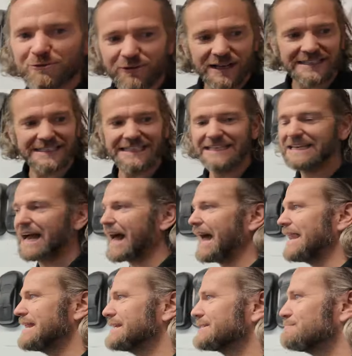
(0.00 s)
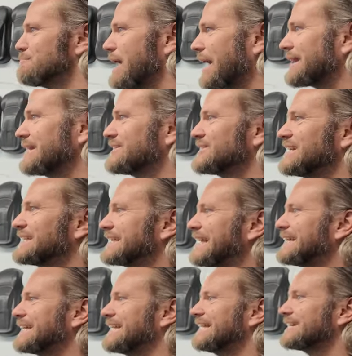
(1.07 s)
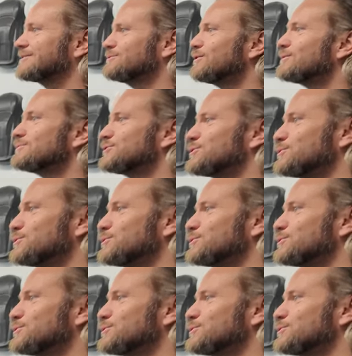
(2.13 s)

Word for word: mal, was ihr alles macht. Also es geht ja nicht nur um